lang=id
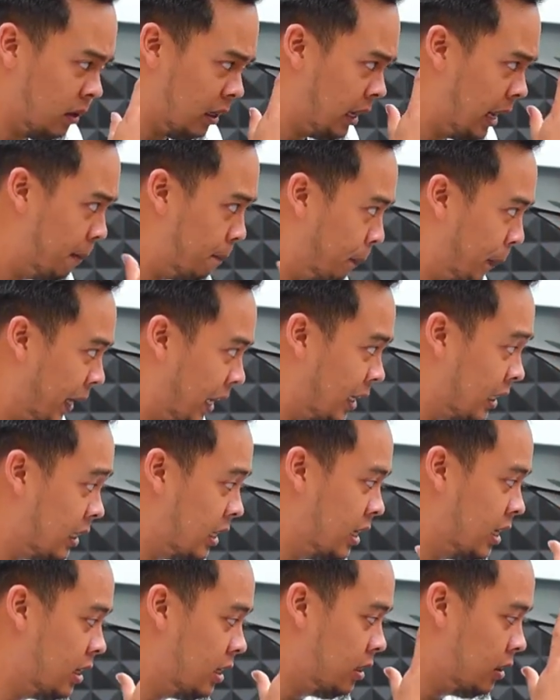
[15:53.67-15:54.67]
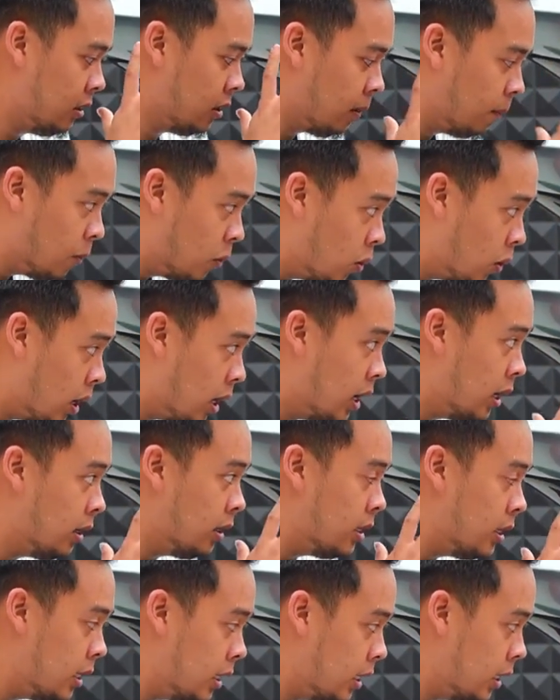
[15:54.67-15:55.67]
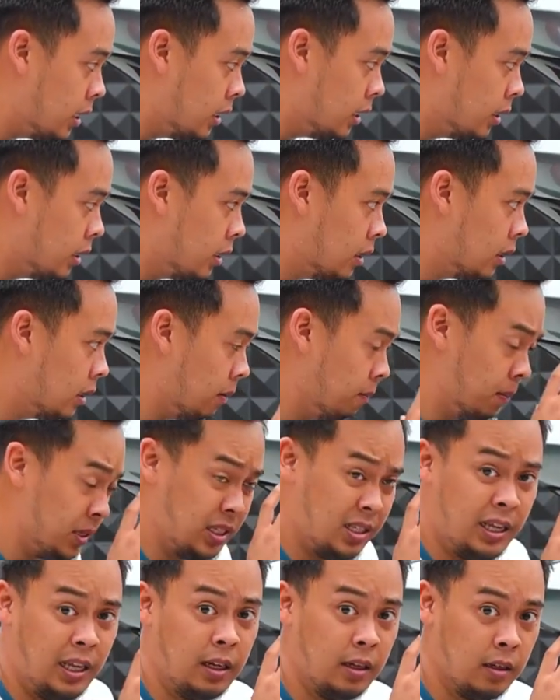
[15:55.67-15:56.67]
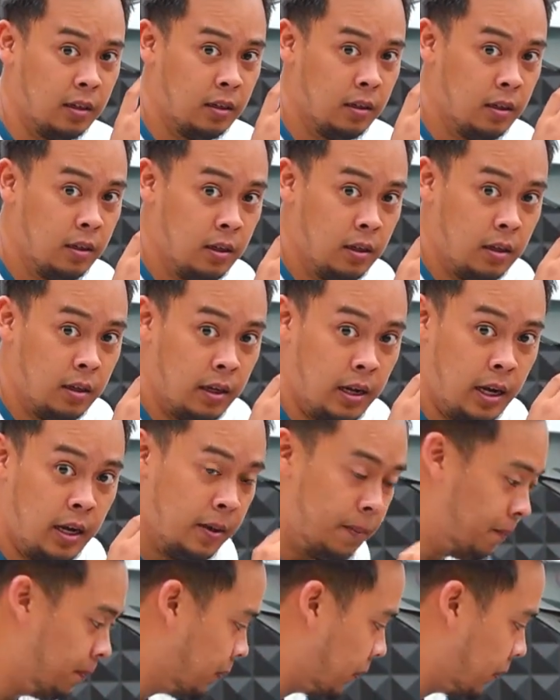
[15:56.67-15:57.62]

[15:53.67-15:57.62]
nempelnya semua di mesin ya.